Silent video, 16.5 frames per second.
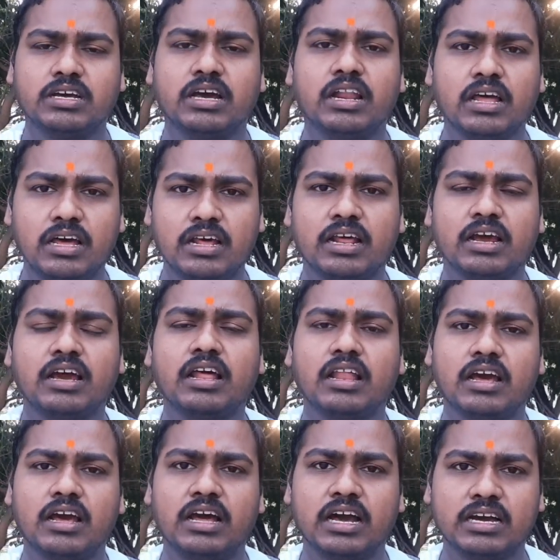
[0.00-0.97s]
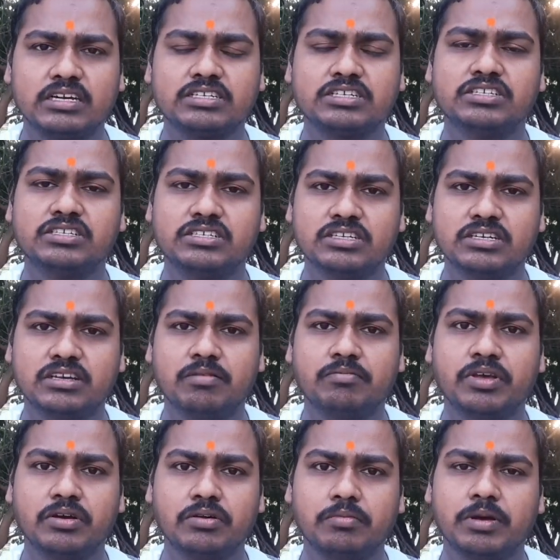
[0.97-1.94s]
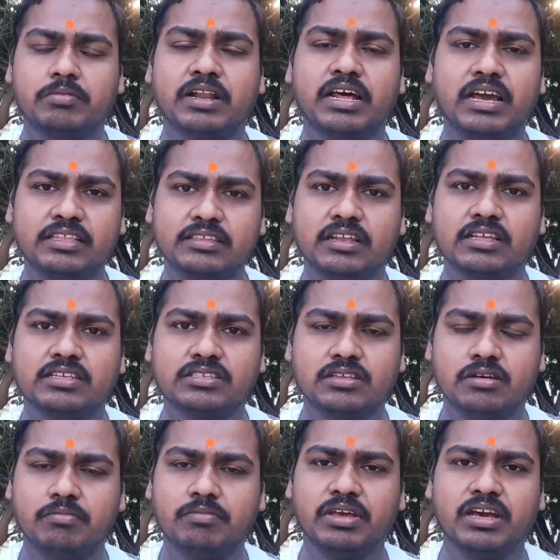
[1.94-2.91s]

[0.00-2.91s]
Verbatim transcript: చాలా రకాలుగా ఆకర్షించి మీకు మేము రాయితీలు ఇస్తాం